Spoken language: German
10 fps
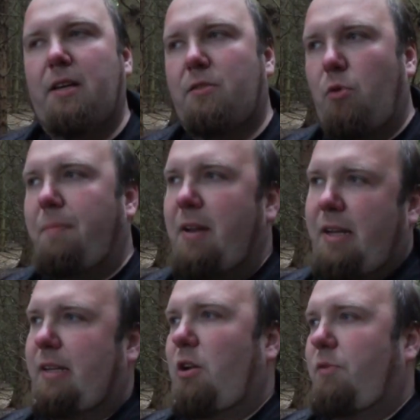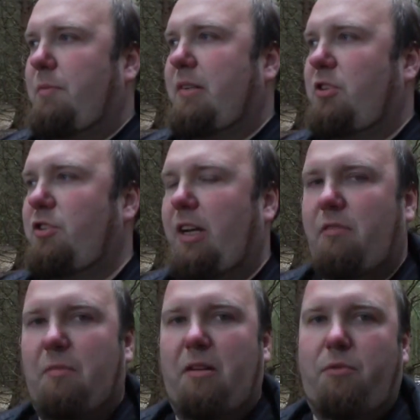also ab der dritten Aufnahmesession
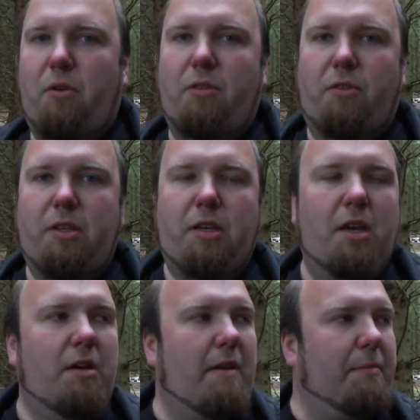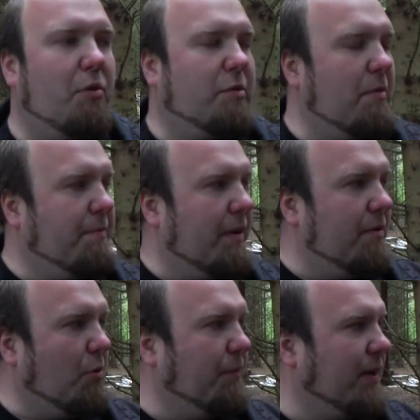denken wir mal, vorher noch nicht. Wir haben ein neues
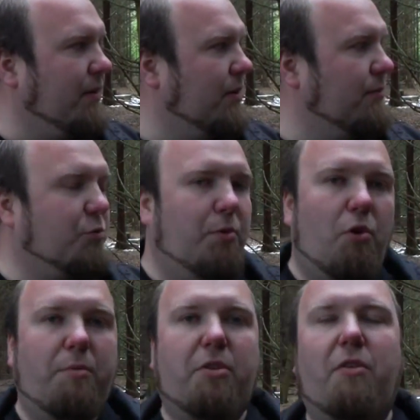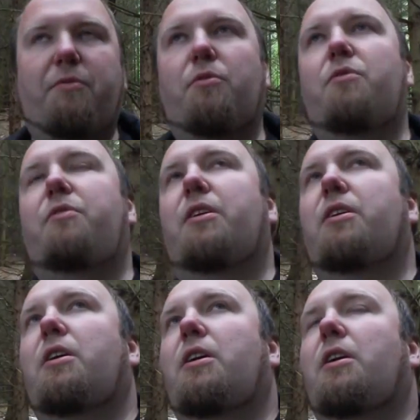äh, Modpack, äh, wir spielen Hermitcraft und
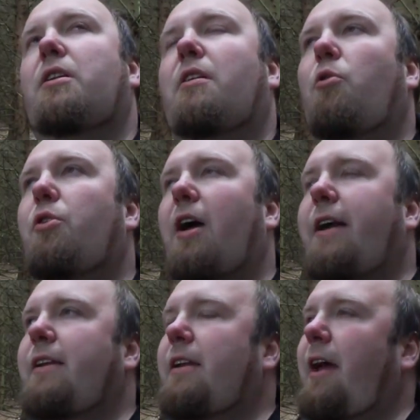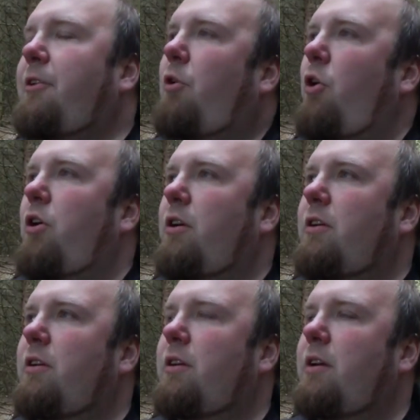wir tauchen ein in eine Rolle.
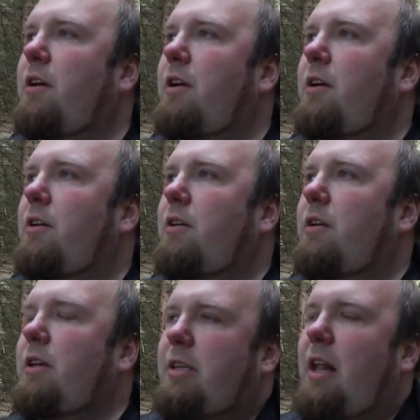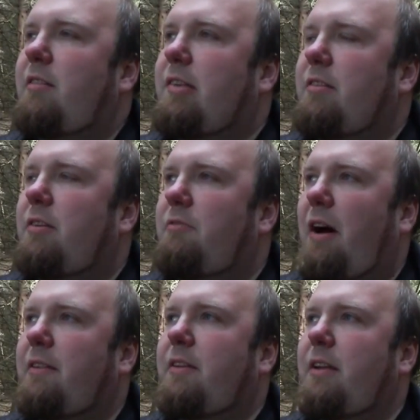Ich als
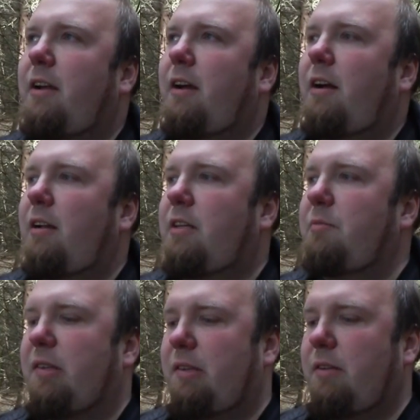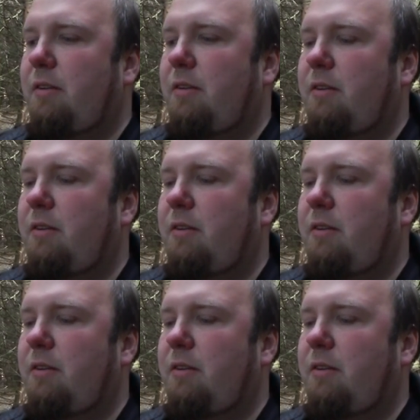wahnsinniger Alchemist.